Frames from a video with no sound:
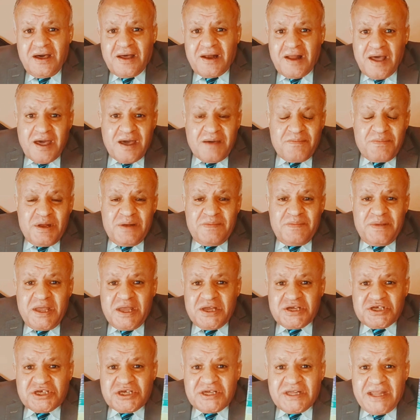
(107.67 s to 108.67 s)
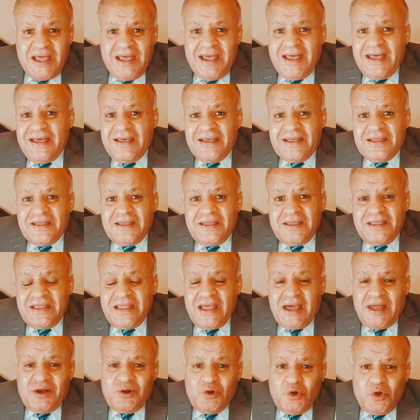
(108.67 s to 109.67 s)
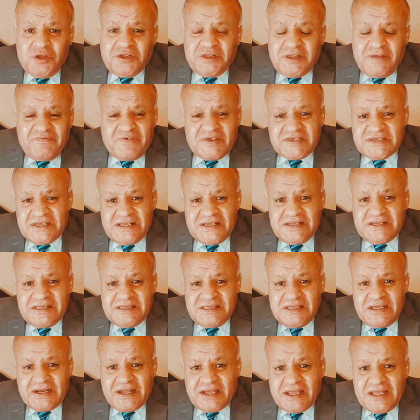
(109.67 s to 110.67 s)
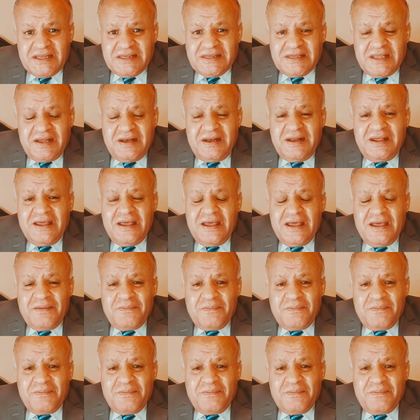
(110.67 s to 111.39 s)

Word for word: رقم البي اتش ده آه، يعني له تفاصيل كتيرة جدا